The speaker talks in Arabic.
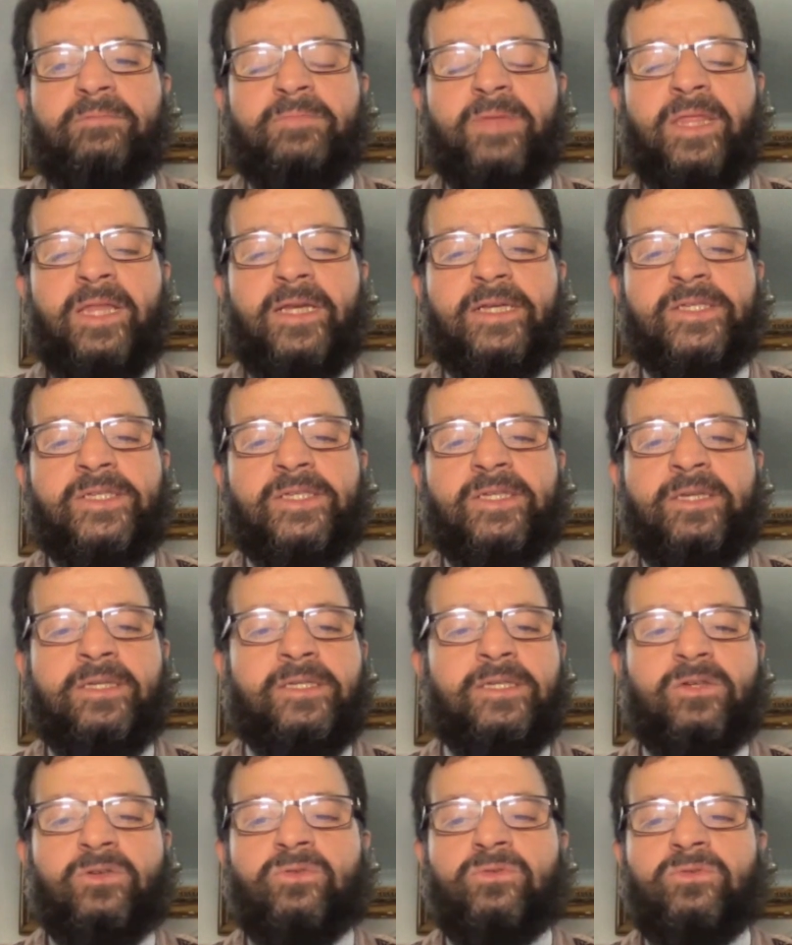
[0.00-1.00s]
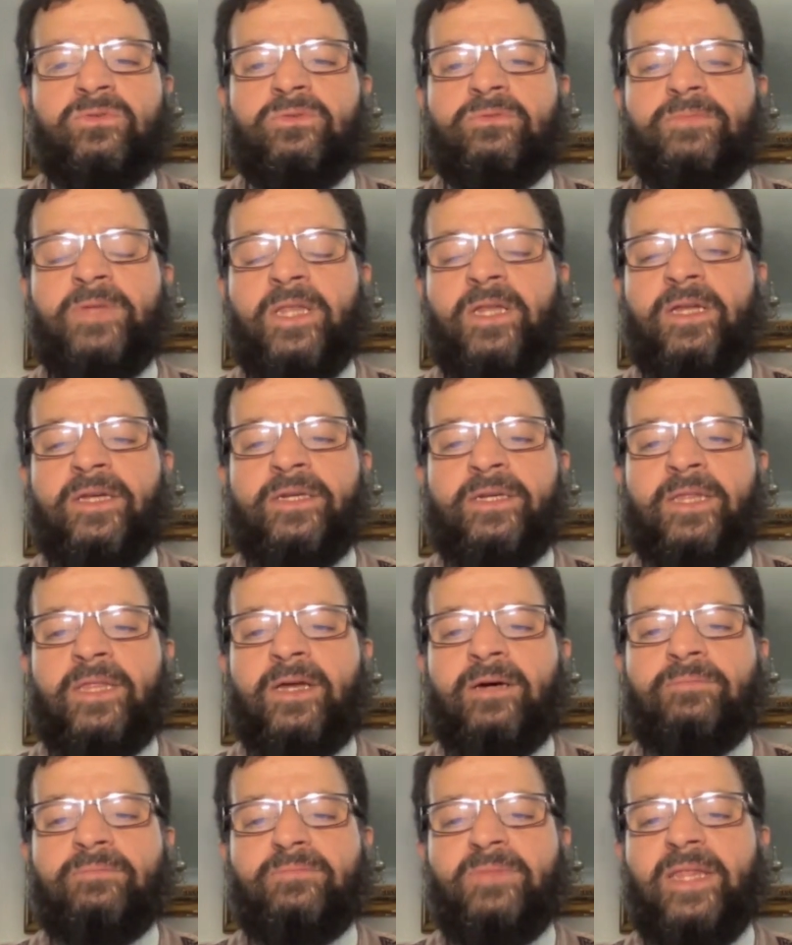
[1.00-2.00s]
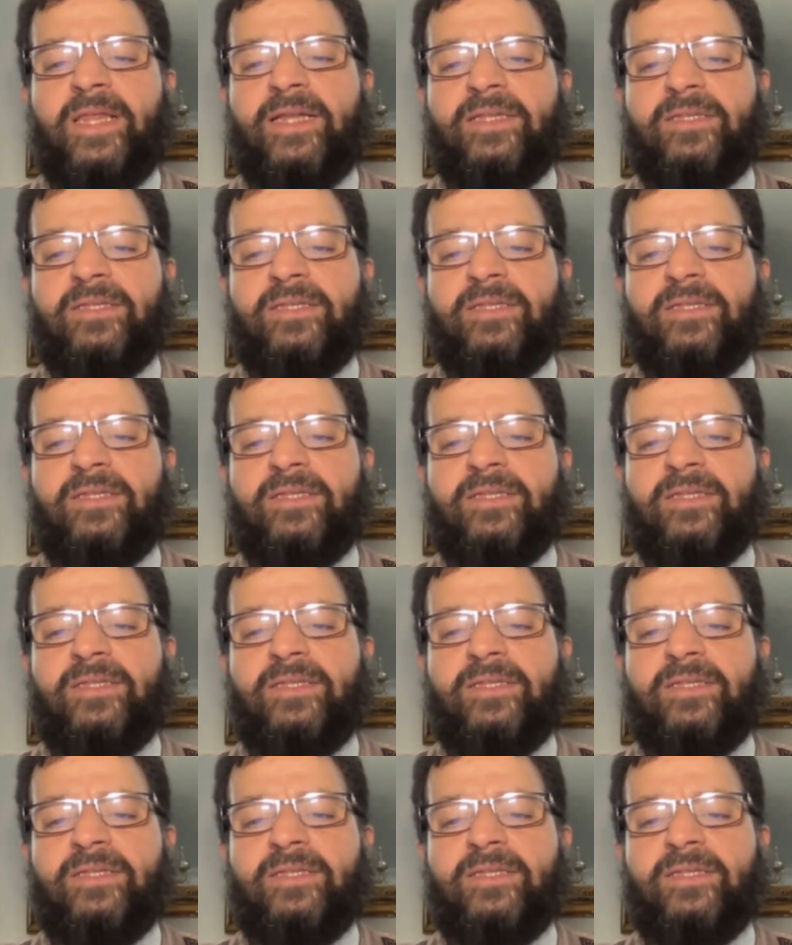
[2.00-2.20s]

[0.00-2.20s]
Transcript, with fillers: مثل السيسي ومثل النظام مثل